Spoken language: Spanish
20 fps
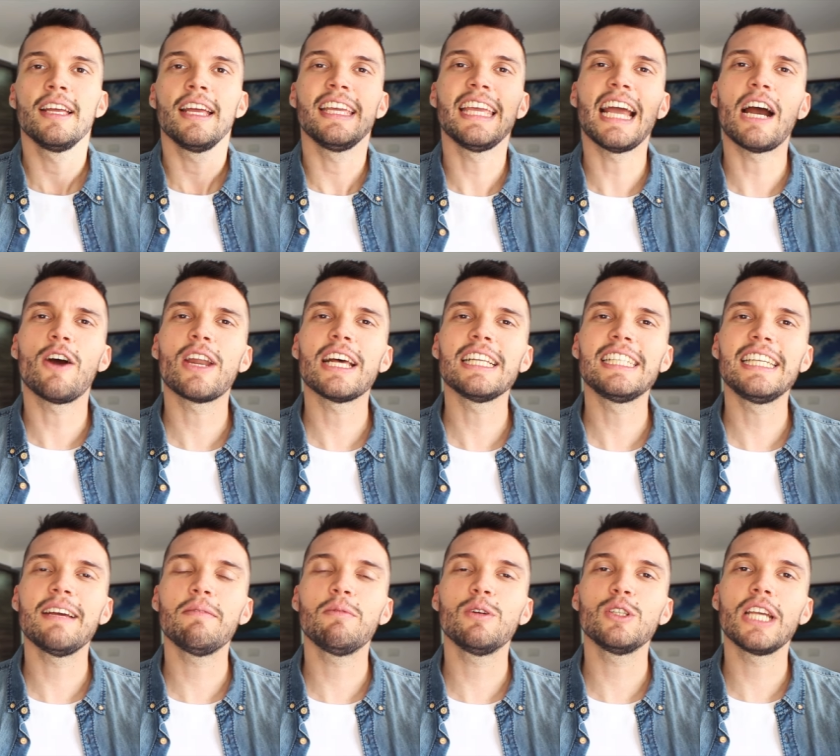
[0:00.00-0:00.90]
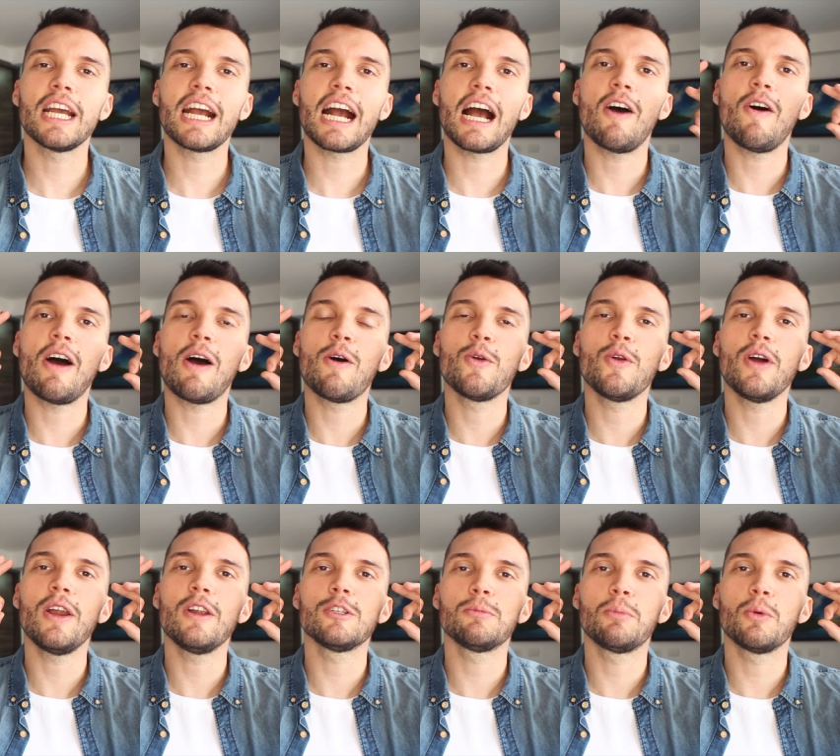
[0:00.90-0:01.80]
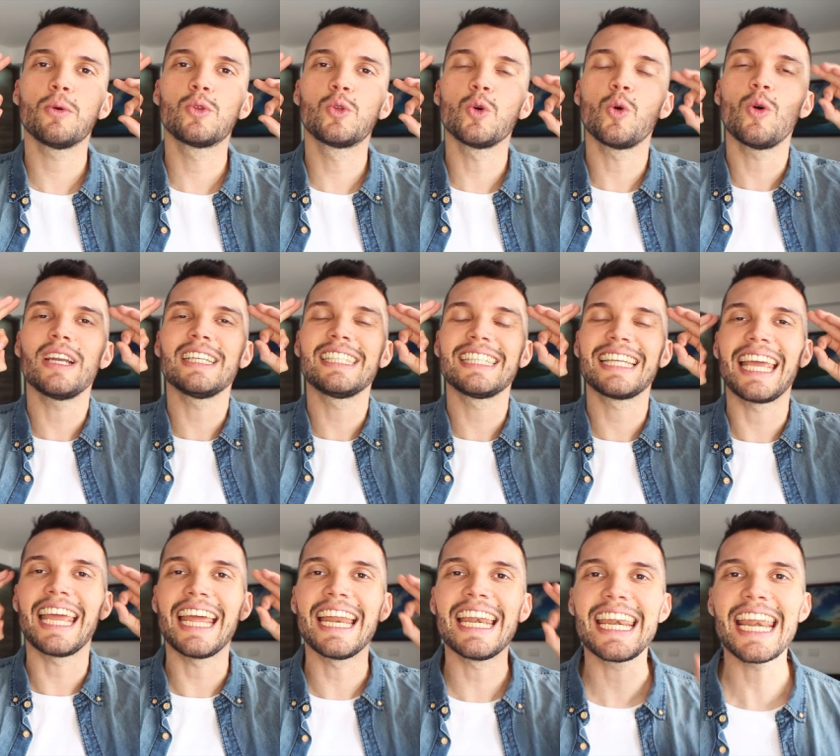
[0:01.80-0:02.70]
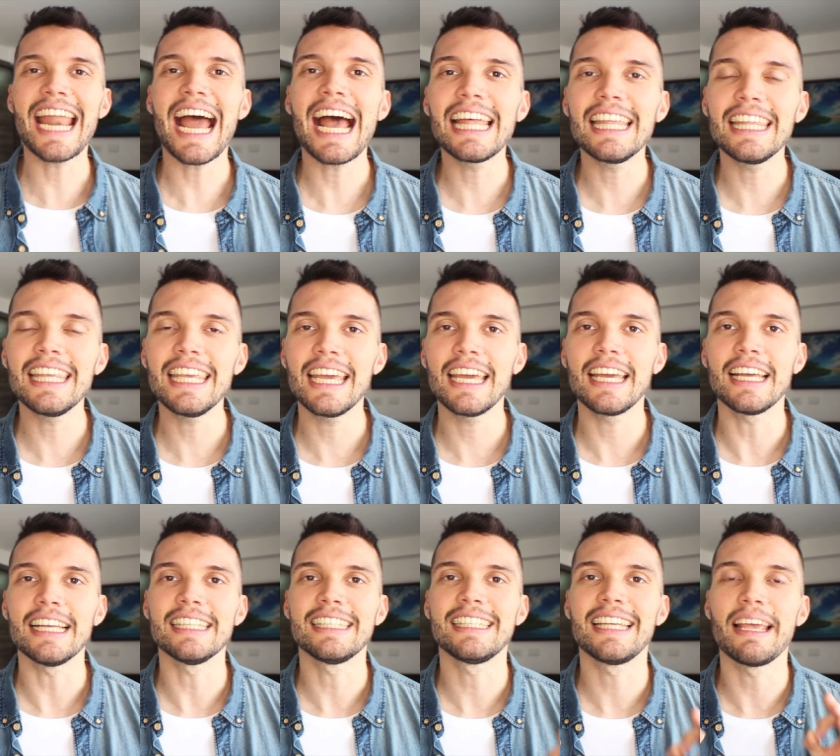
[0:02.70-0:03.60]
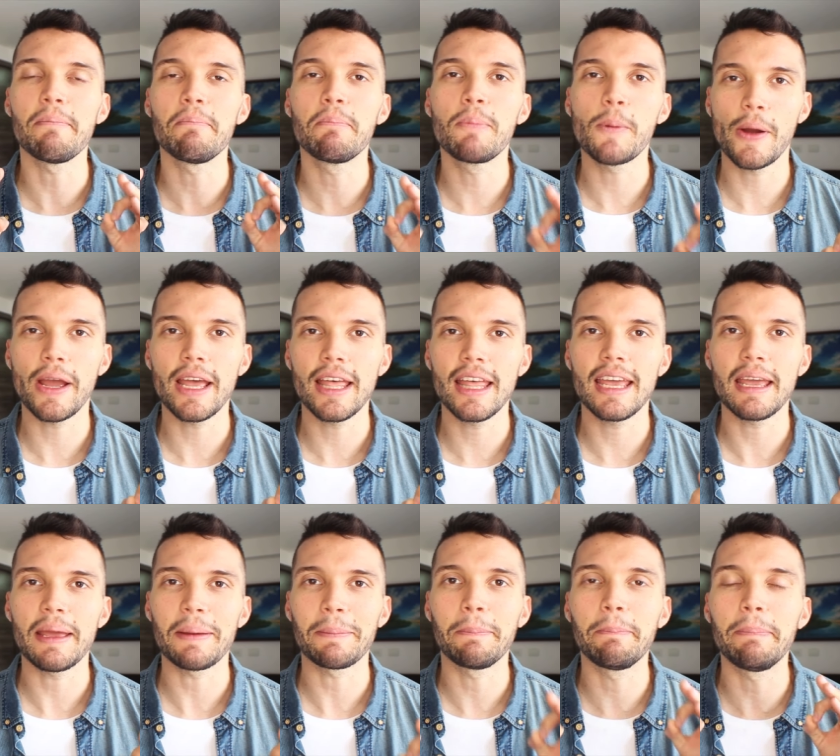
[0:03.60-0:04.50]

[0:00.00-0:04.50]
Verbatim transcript: Y ahora sí hemos llegado a uno de los booktubers que nadie se puede